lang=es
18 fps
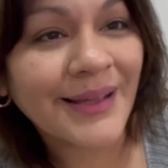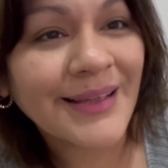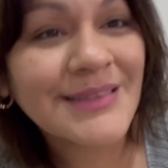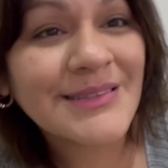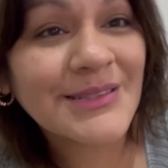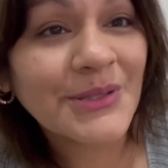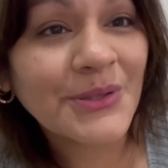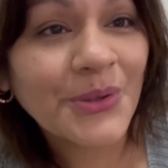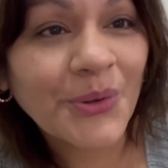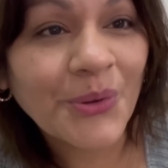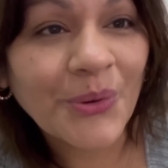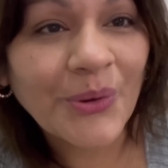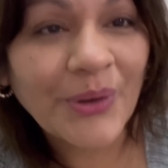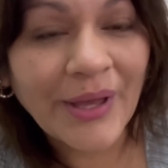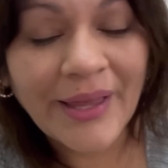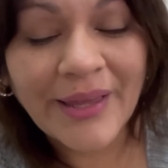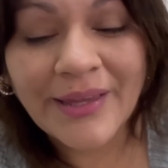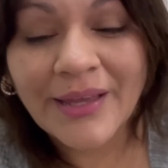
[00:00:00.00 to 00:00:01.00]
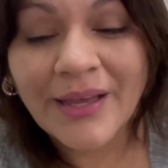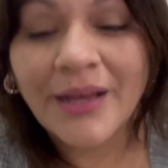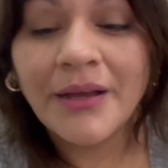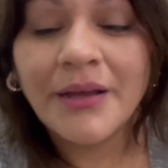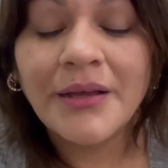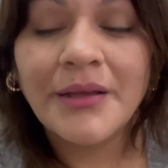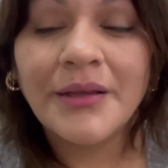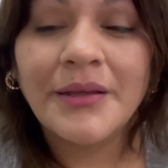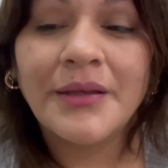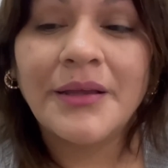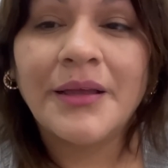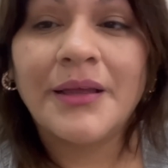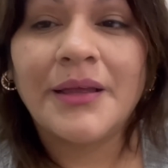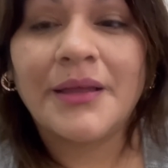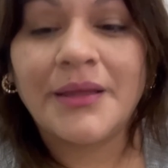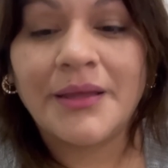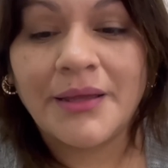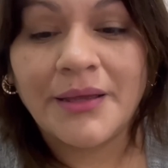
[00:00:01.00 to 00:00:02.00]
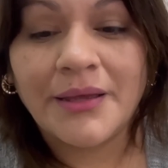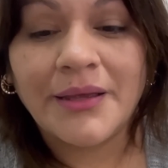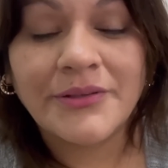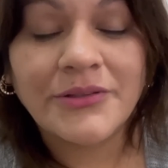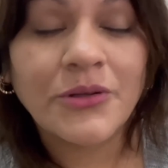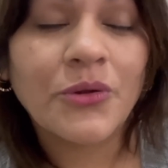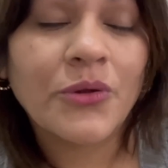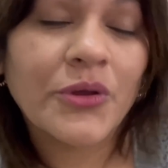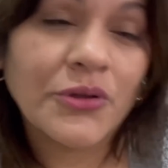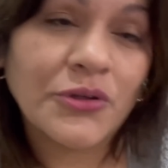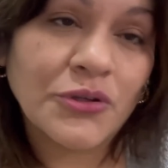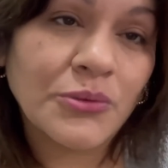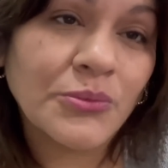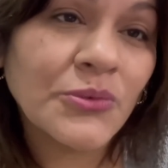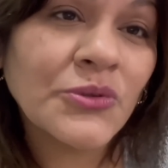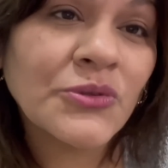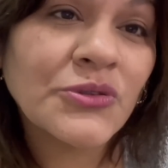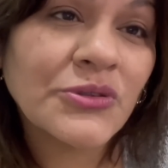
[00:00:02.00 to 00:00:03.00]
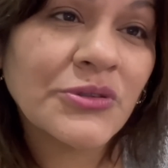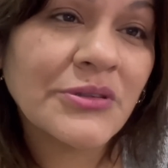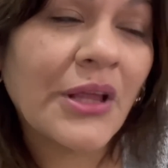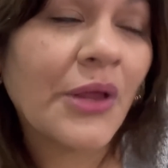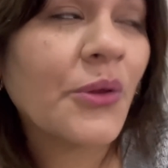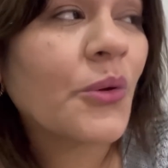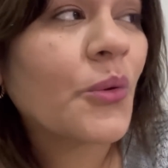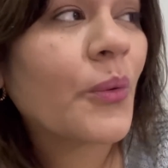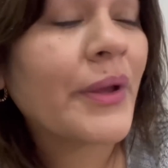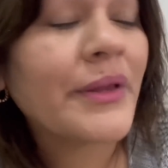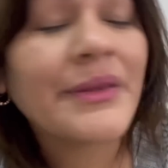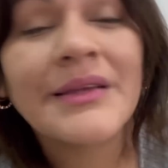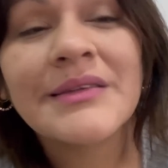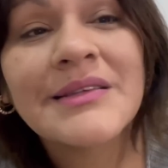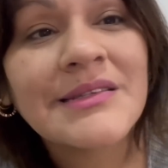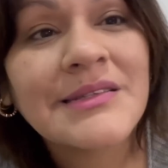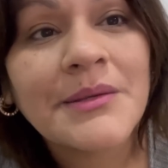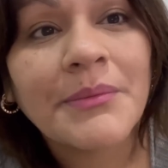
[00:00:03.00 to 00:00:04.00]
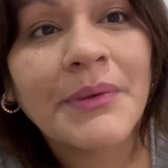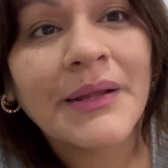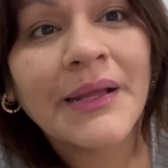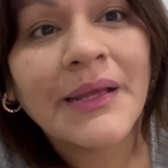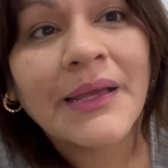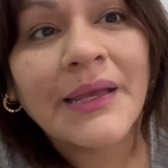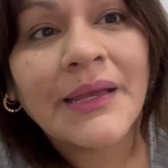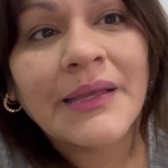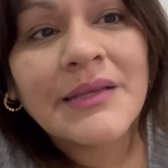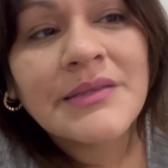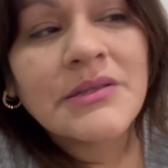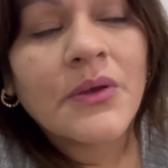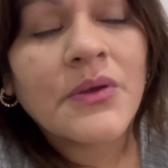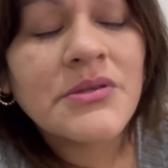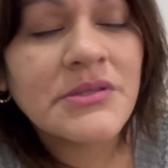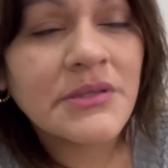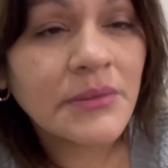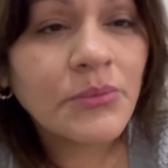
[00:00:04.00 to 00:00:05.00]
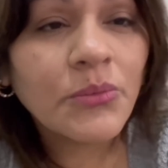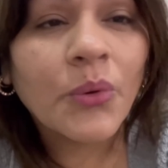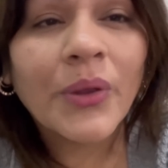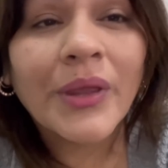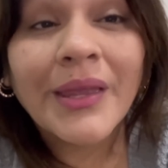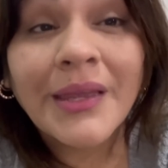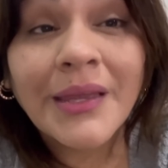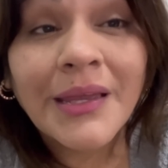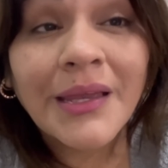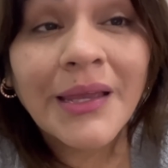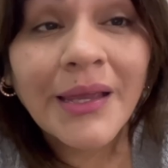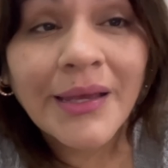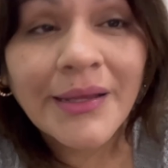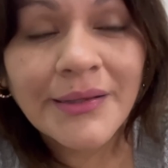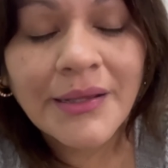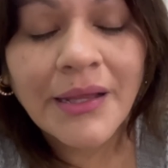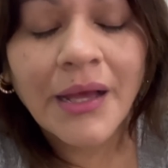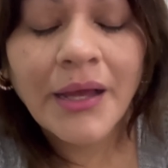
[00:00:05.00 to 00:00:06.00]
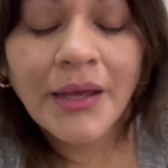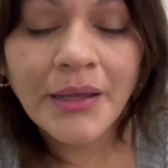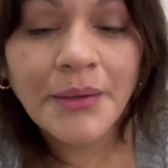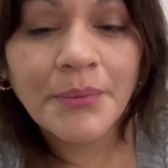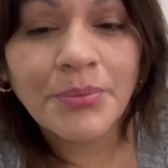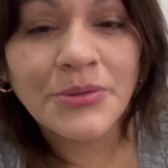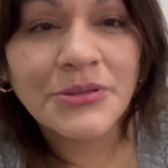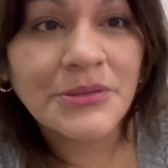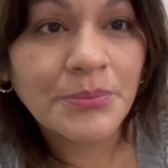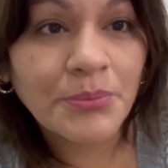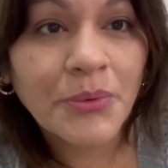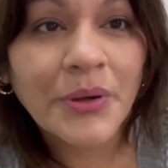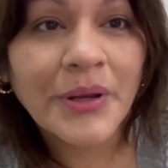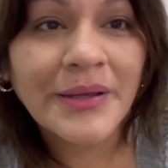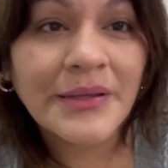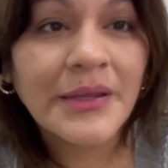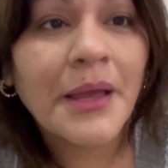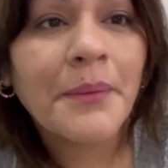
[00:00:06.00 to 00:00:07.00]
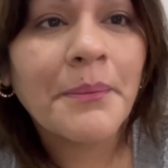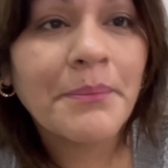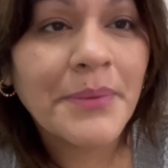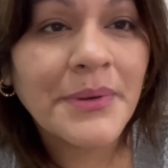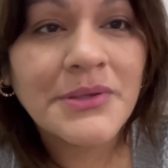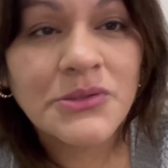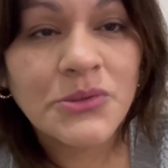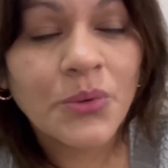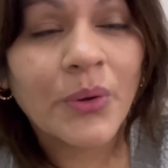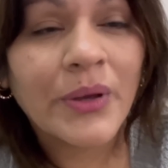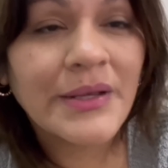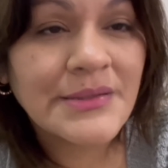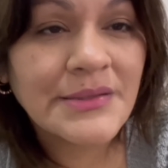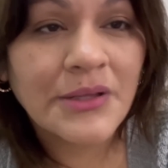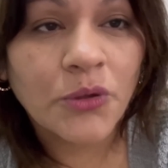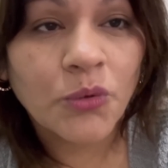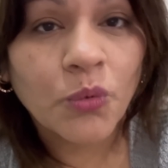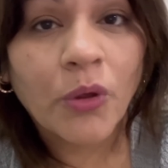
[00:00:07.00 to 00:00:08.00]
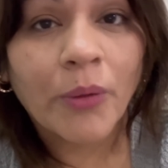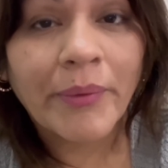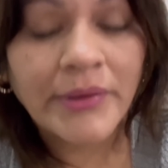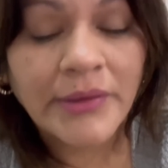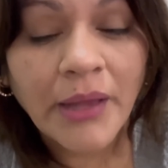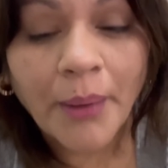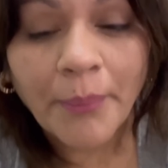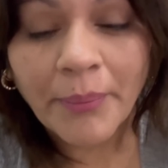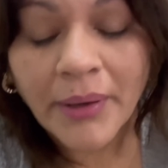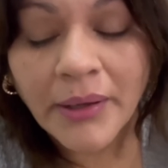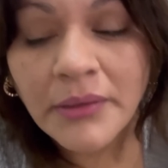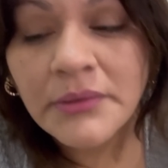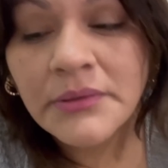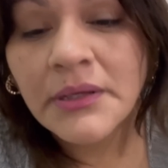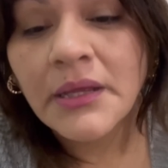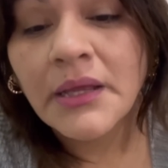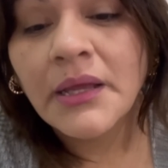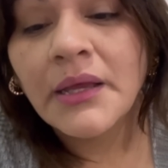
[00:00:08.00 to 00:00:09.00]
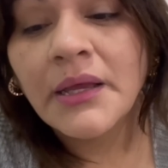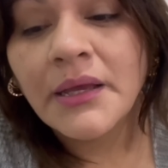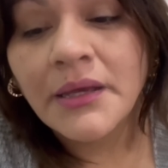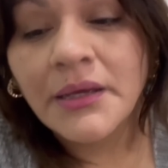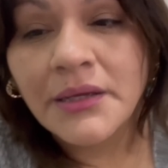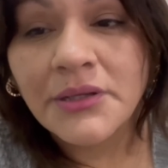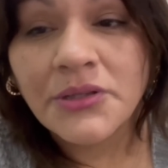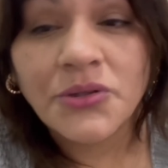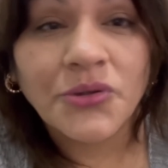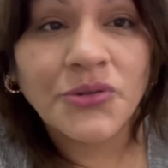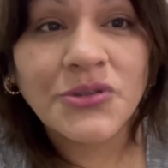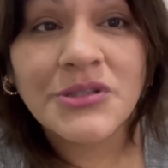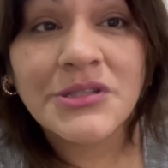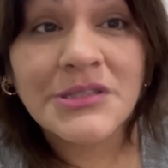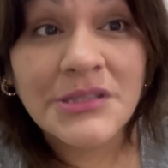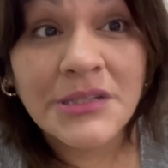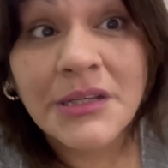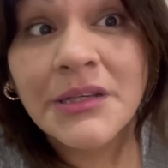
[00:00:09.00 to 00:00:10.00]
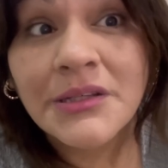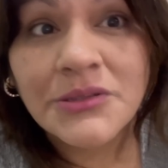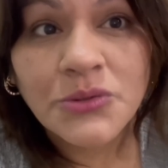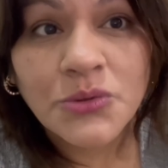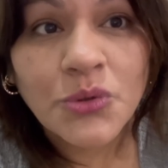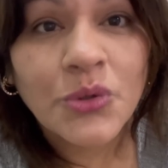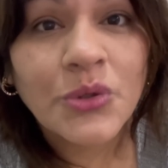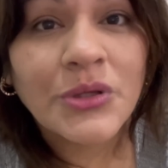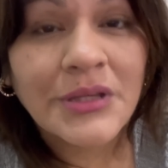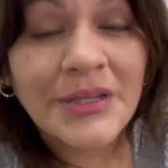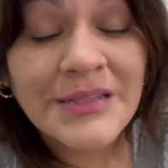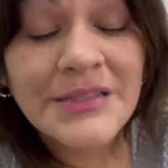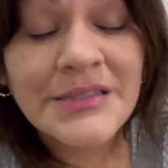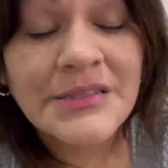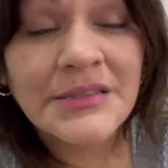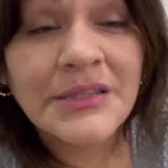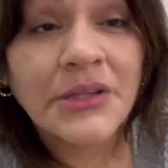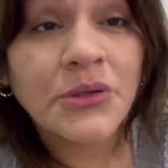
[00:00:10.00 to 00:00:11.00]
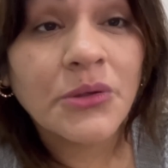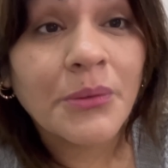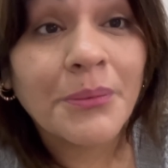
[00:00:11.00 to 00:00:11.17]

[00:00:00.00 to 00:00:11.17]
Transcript: ha sido con ella. Eh, eso es lo que no hemos dado cuenta esta semana que ella estaba así muy inquieta y pues porque ya empezó esta nueva etapa. Entonces sí estoy necesitando